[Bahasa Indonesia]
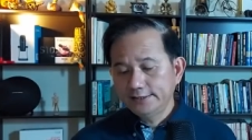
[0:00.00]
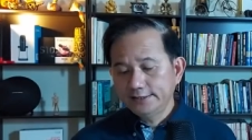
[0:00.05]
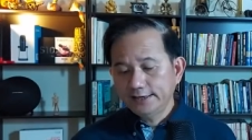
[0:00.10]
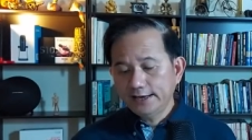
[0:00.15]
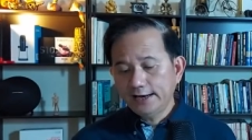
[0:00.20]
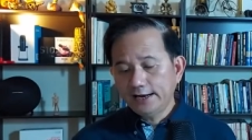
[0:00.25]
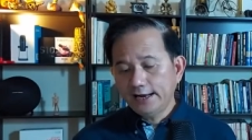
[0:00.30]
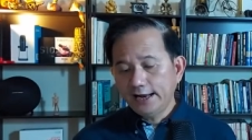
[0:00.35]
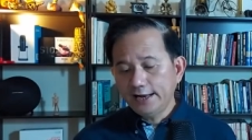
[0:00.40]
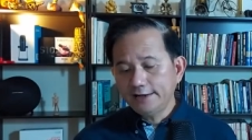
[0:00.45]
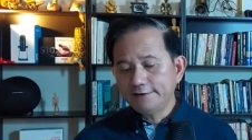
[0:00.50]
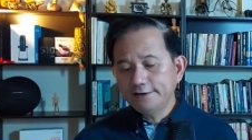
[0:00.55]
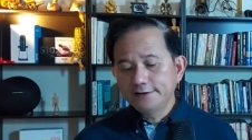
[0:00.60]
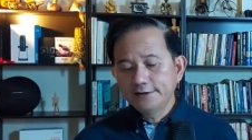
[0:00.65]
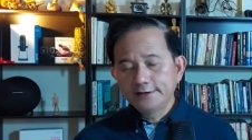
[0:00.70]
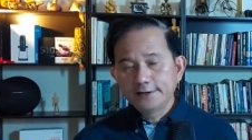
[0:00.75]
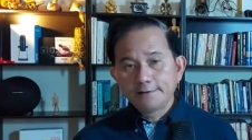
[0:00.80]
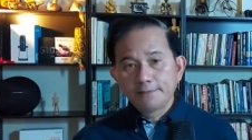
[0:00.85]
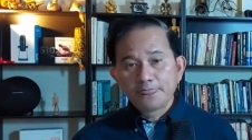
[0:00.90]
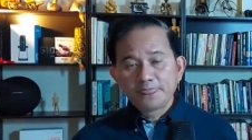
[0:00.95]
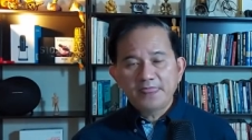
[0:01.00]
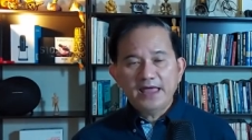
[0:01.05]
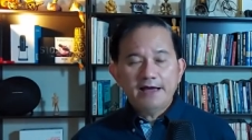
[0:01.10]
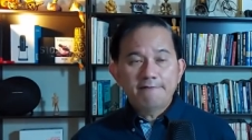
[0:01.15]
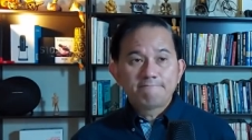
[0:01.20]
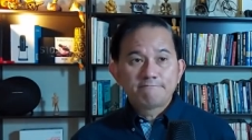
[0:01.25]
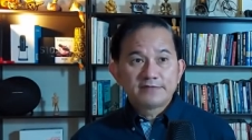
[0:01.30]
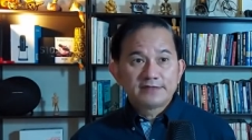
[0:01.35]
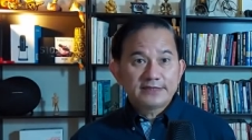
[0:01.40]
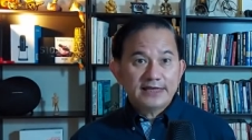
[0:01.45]
ya kan?
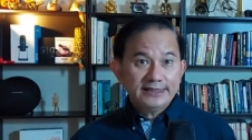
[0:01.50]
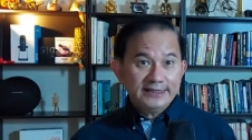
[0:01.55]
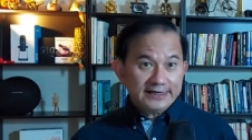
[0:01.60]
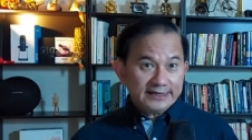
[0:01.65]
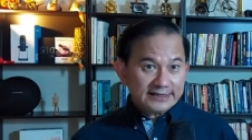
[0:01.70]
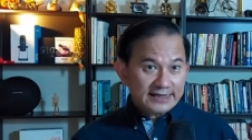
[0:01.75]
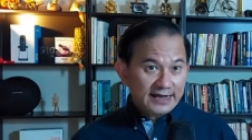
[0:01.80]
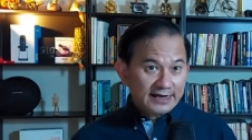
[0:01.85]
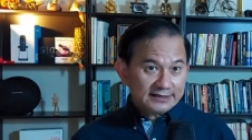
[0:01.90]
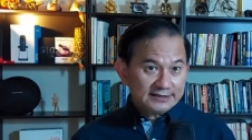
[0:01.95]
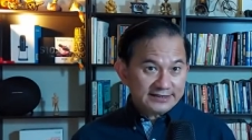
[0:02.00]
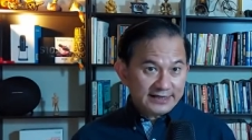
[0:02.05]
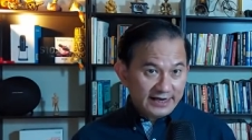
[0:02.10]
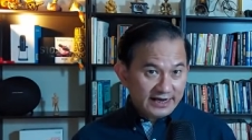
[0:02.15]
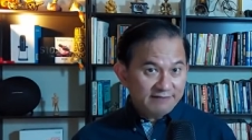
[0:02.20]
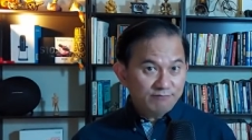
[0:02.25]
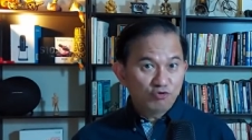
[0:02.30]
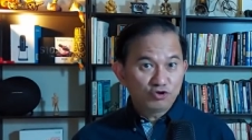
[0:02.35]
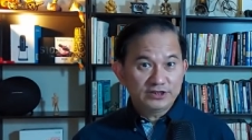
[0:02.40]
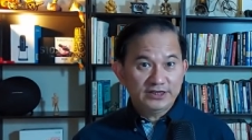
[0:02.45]
Nah, nanti kita saya akan